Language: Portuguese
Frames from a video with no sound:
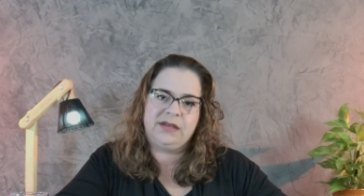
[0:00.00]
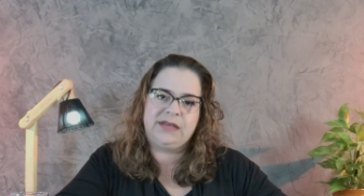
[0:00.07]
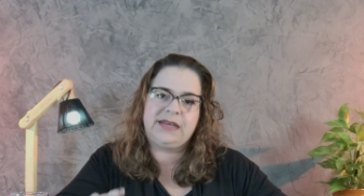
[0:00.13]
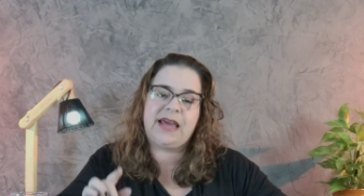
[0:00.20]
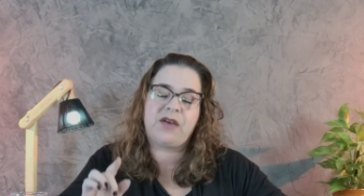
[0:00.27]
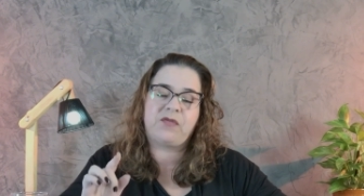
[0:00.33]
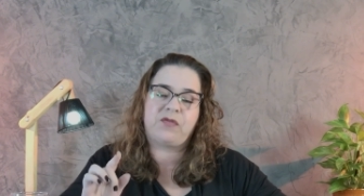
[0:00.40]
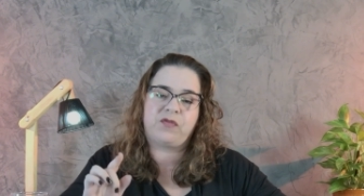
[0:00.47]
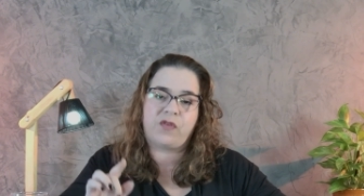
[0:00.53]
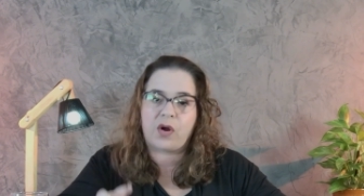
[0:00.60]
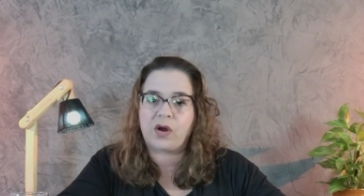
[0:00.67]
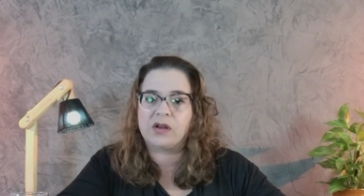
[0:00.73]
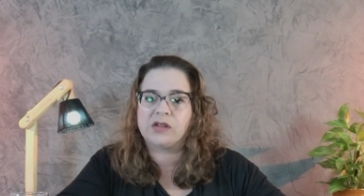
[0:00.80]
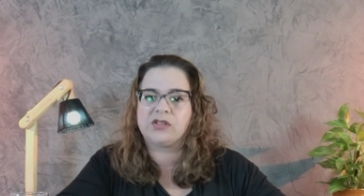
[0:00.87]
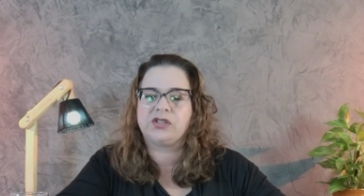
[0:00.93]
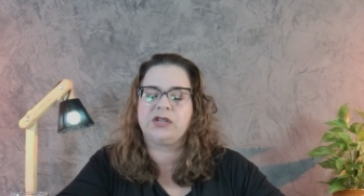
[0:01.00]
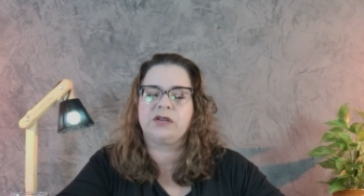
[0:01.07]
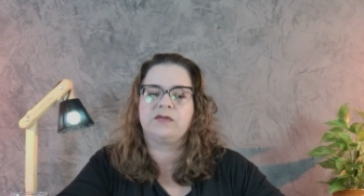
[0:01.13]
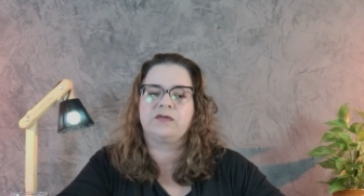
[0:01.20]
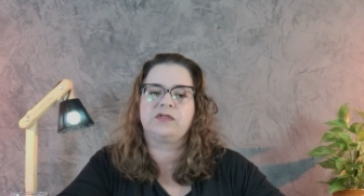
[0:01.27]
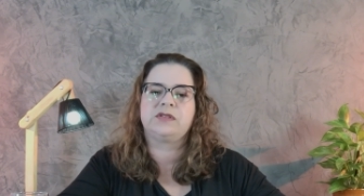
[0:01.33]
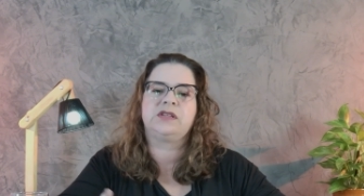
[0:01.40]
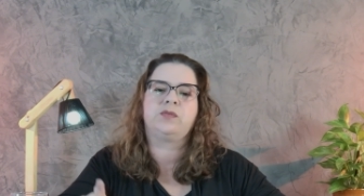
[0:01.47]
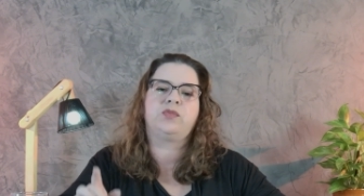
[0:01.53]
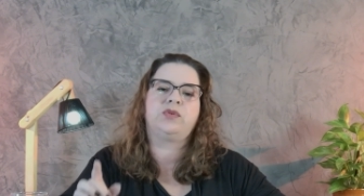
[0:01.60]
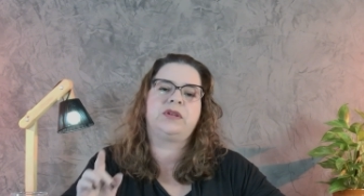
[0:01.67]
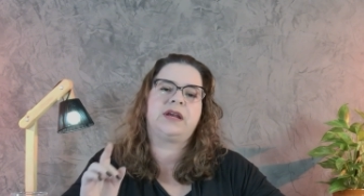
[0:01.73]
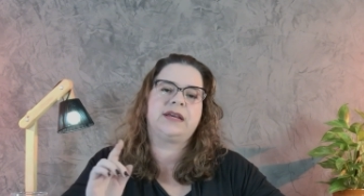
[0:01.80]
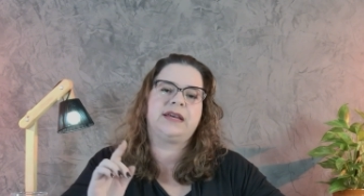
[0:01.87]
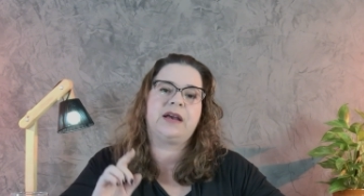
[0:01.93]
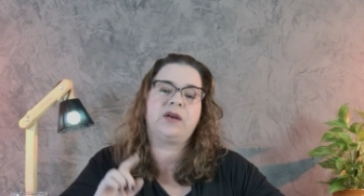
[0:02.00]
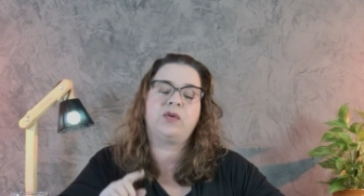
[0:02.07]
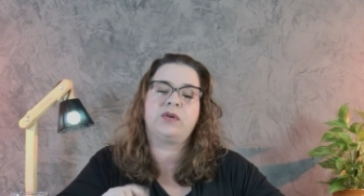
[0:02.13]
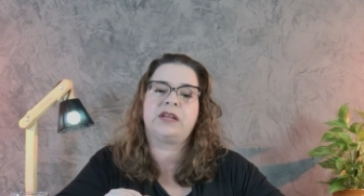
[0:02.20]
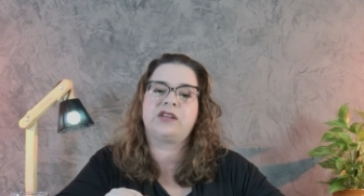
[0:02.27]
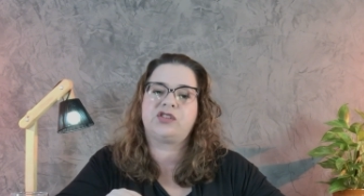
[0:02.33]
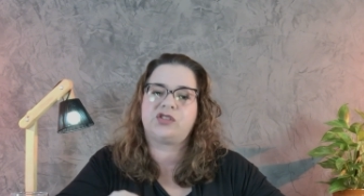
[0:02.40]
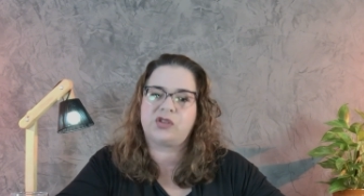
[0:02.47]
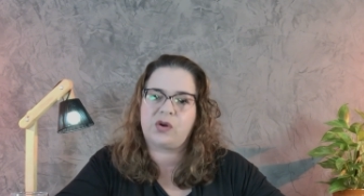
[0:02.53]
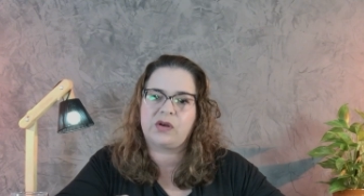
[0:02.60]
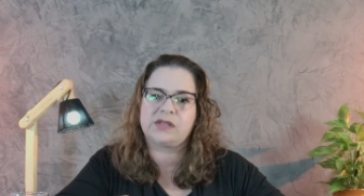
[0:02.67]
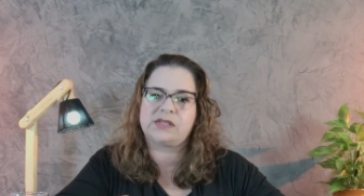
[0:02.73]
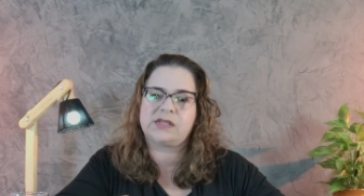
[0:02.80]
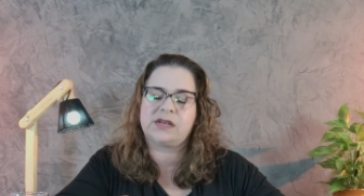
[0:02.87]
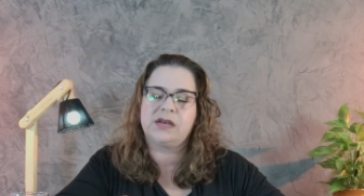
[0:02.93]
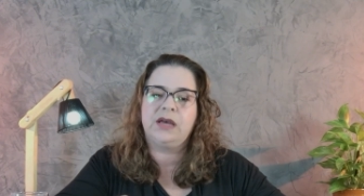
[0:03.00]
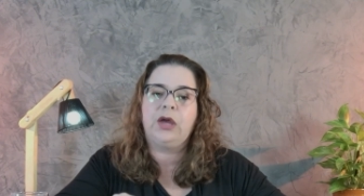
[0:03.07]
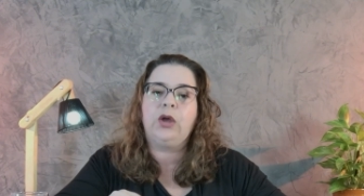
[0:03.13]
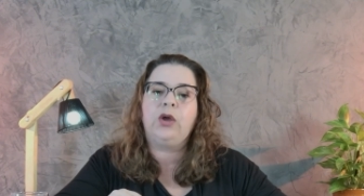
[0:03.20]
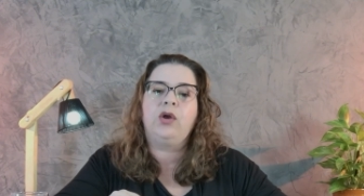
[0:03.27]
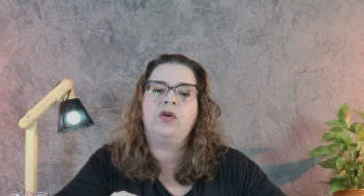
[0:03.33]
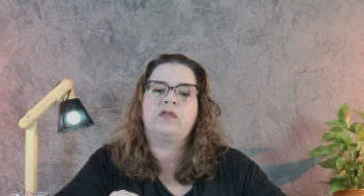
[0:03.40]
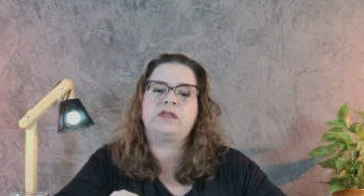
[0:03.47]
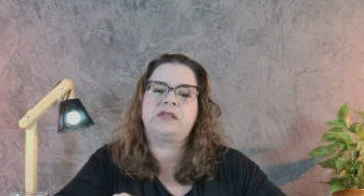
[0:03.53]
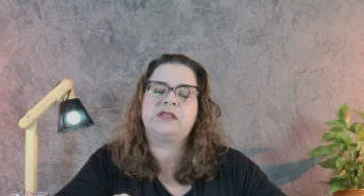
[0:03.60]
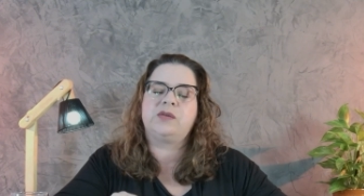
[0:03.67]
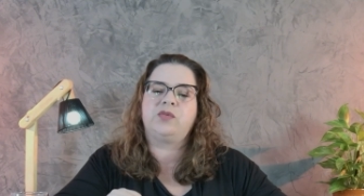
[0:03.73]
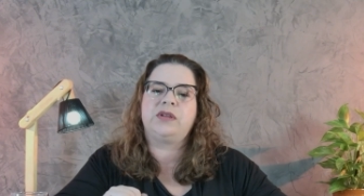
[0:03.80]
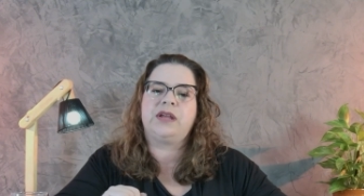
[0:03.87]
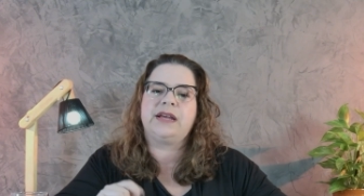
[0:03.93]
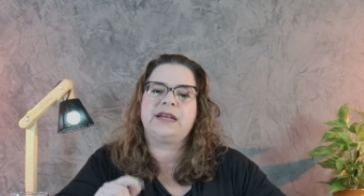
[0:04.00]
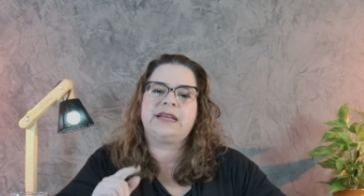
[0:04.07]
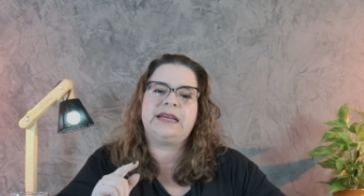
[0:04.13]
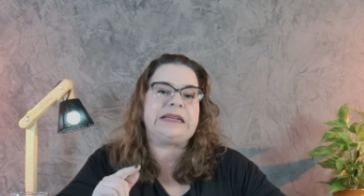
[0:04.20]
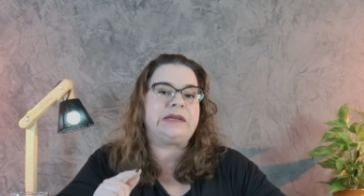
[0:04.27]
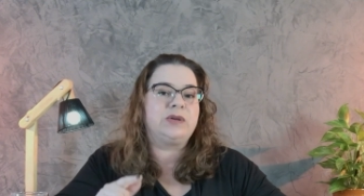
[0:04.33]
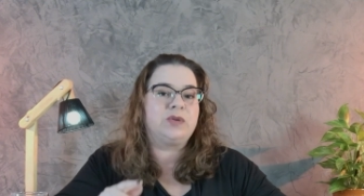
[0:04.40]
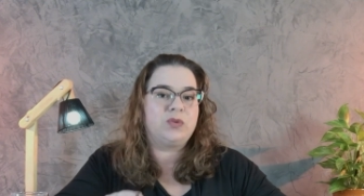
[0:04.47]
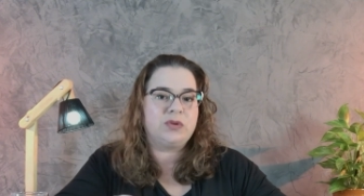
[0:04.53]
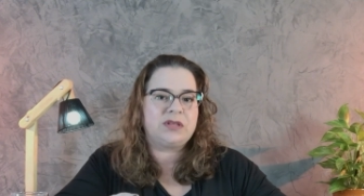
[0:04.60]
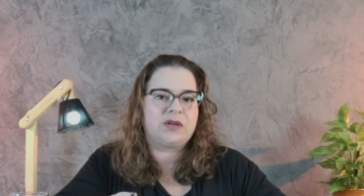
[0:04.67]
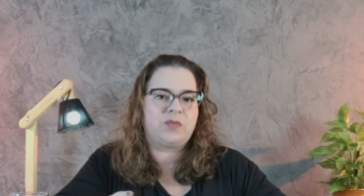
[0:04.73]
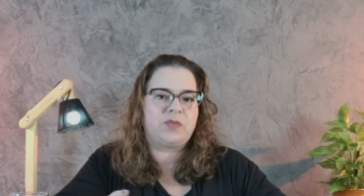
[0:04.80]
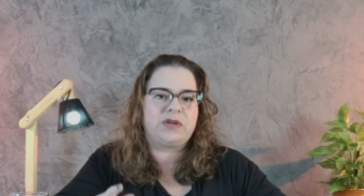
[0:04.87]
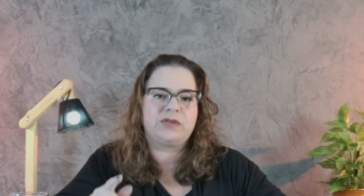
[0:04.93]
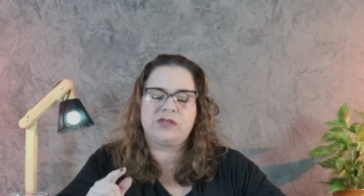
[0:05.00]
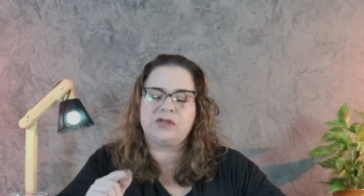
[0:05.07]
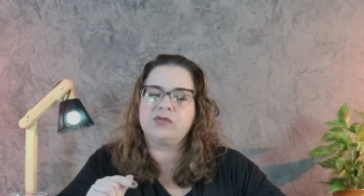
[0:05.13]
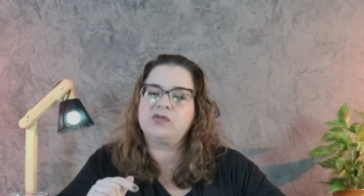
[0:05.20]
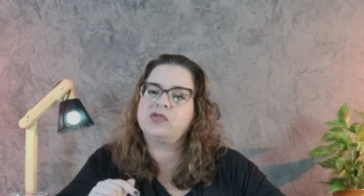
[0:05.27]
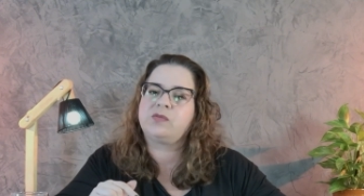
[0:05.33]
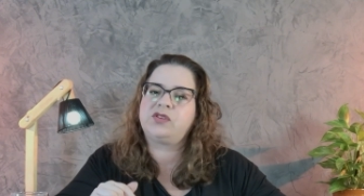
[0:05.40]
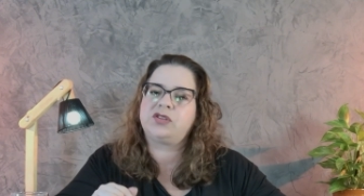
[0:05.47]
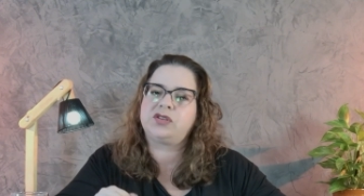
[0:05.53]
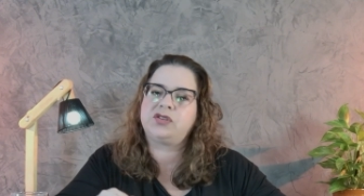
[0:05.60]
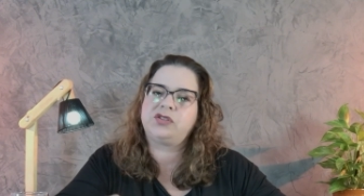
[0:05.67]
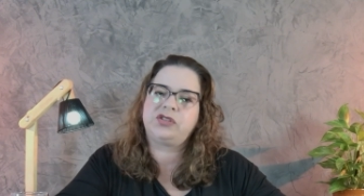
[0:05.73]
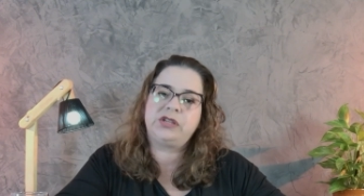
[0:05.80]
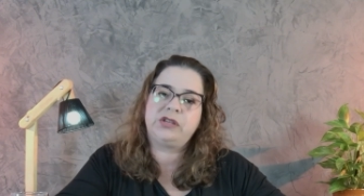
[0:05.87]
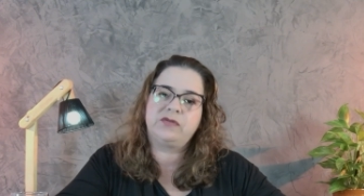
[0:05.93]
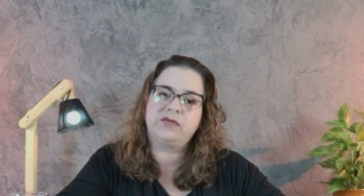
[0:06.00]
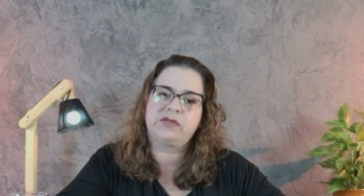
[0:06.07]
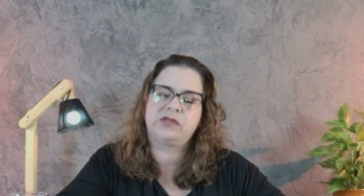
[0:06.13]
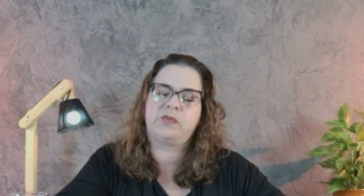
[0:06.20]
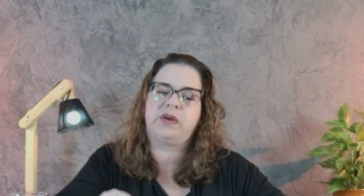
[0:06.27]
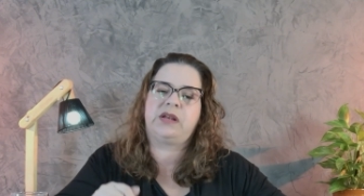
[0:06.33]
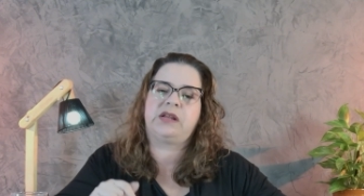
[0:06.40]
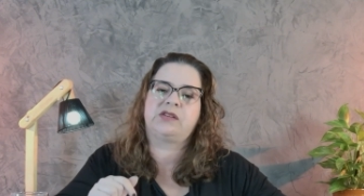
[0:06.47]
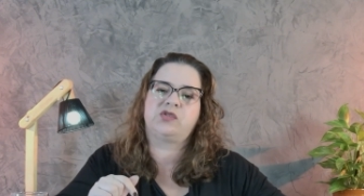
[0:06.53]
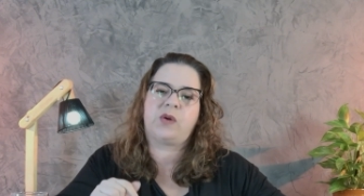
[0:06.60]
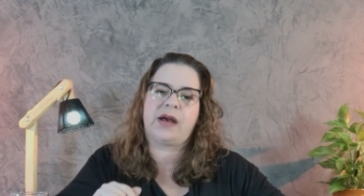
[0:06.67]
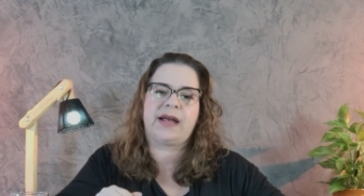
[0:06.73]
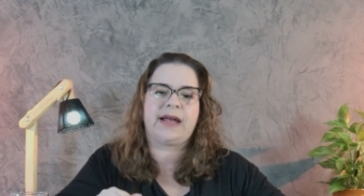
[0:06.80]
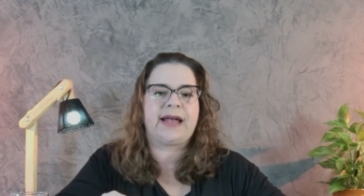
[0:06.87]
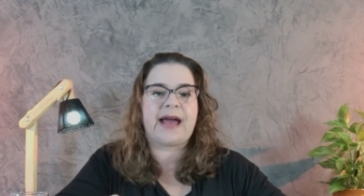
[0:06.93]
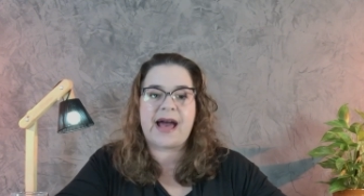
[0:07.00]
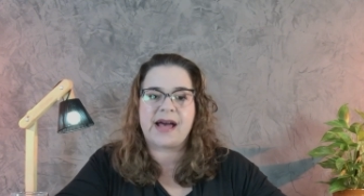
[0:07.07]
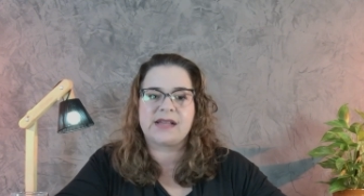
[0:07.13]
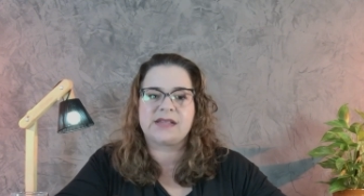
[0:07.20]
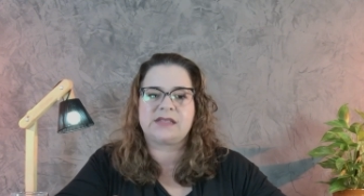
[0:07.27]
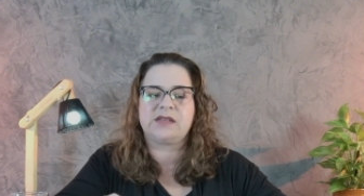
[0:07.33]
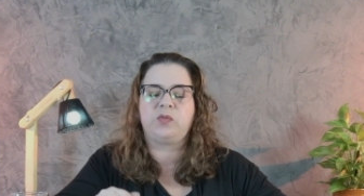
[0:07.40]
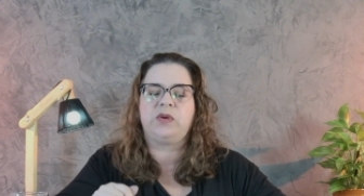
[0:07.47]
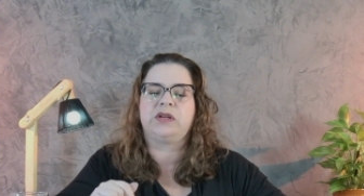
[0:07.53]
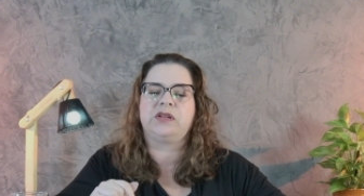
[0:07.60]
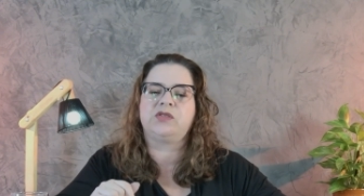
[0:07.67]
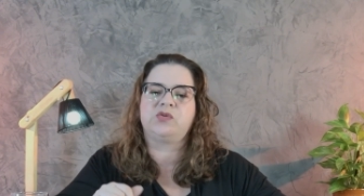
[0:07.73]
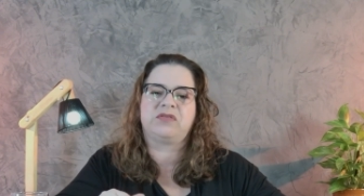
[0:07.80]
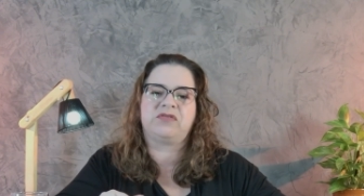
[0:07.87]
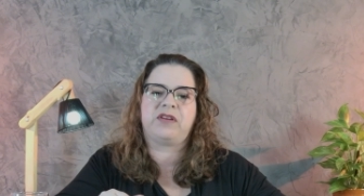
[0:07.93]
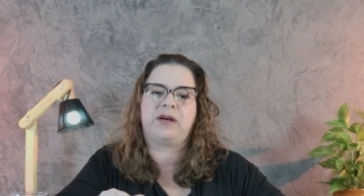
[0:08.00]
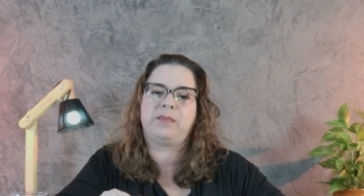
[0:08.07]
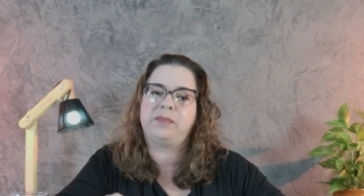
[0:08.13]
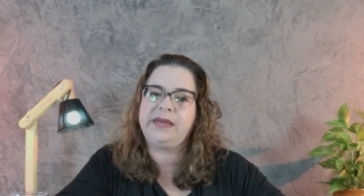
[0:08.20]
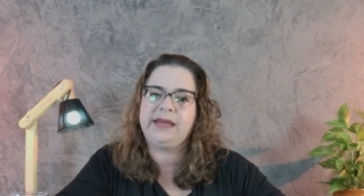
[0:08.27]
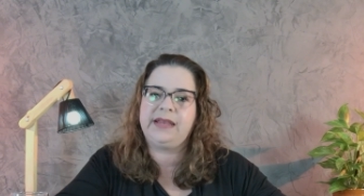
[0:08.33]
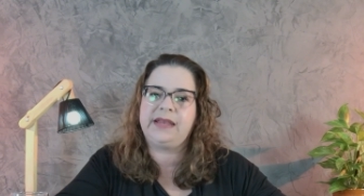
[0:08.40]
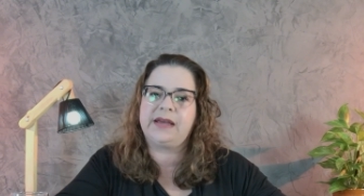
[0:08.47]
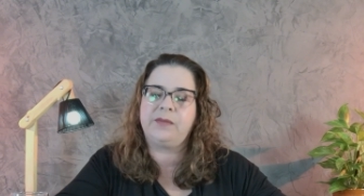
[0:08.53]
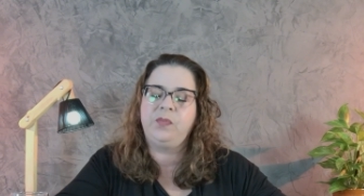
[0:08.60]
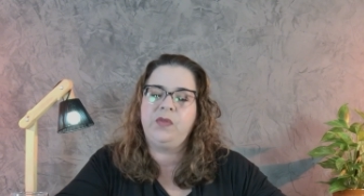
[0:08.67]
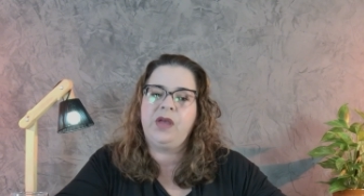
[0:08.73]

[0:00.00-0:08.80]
que é forte, você, mulher que é corajosa, você, mulher que luta pelos seus objetivos, pela sua casa, pela sua família,